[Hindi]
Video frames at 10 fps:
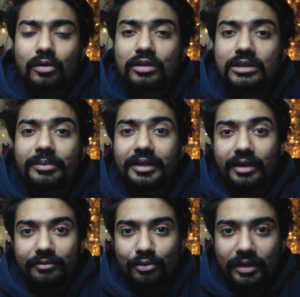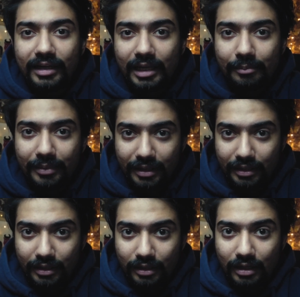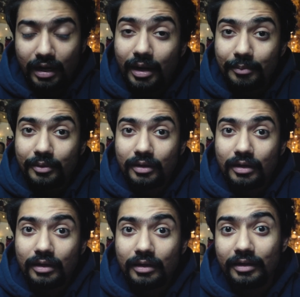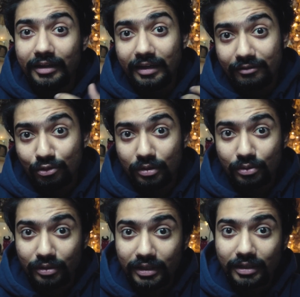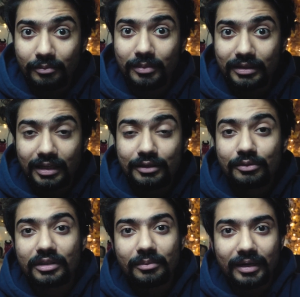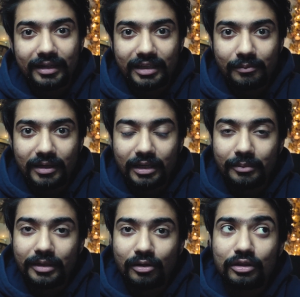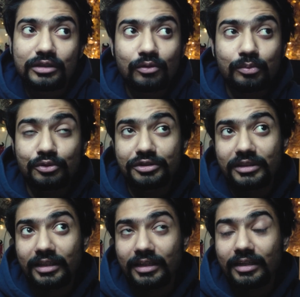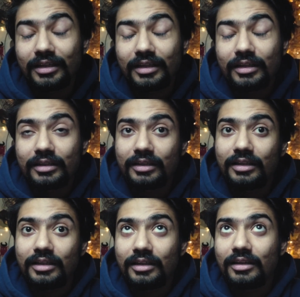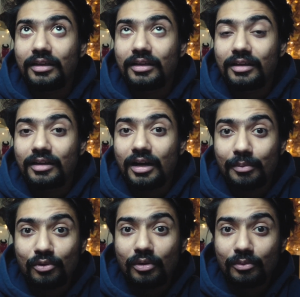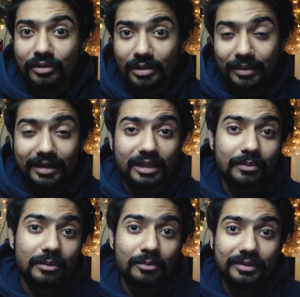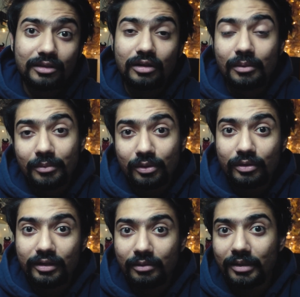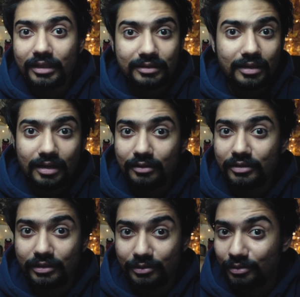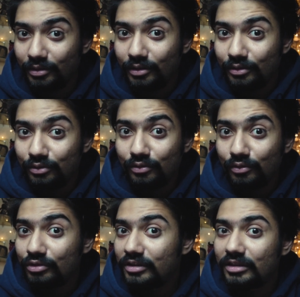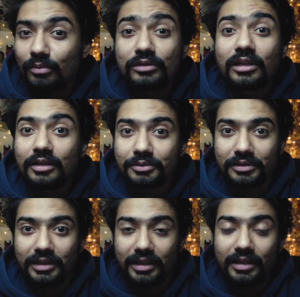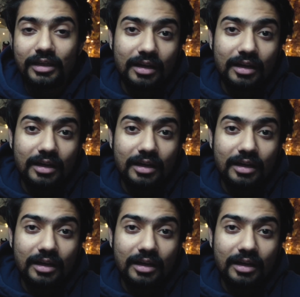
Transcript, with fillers: और जब इंटरव्यू के टाइम पे आप इंटरव्यूअर को ही बताते हो उनके ब्रांड के बारे में और जब वो पूछते हैं कि आपको उनके ब्रांड के बारे में पता और आप बिल्कुल नील बटा सन्नाटा जाते हो तो वो चीज़ ना बहुत गलत होती है